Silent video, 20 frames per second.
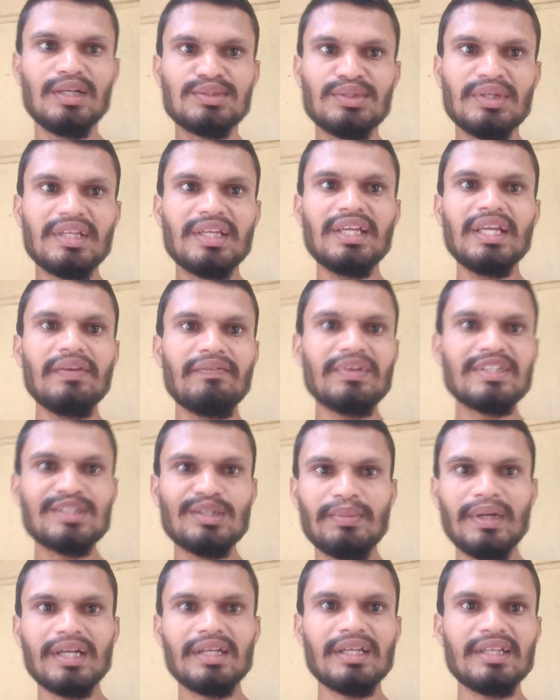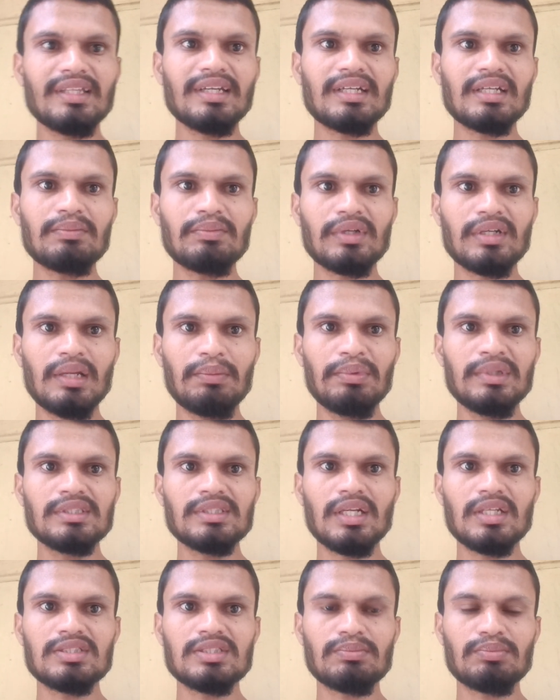సో ఈ వెసులుబాట్లు అయితే
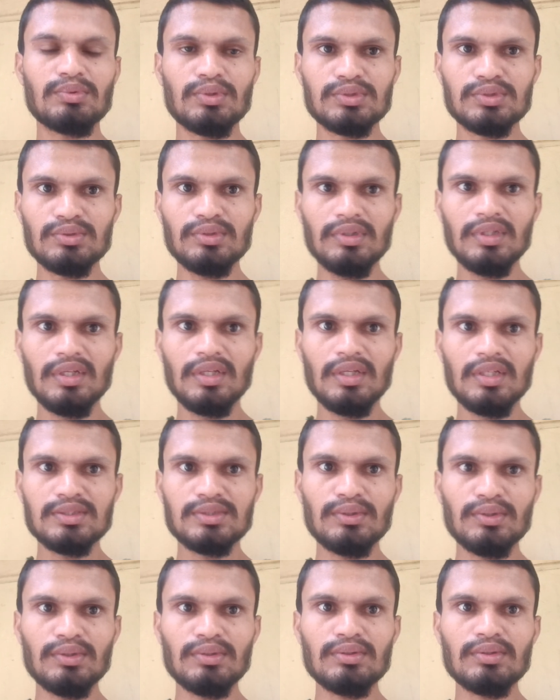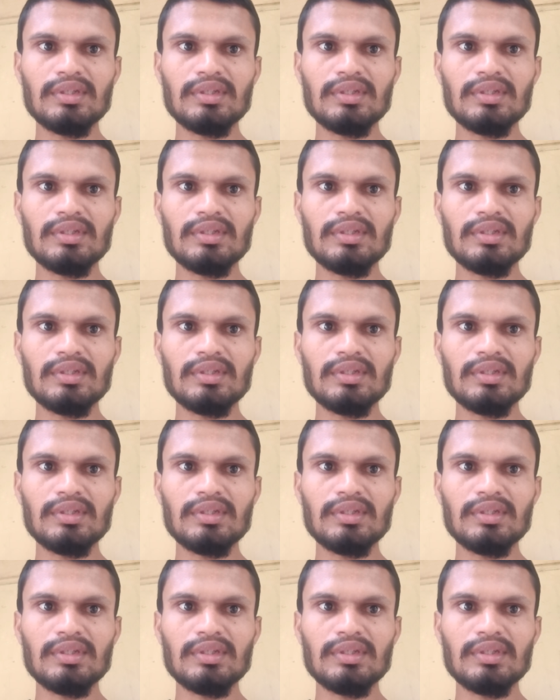కల్పించారని చెప్పుకోవచ్చు సో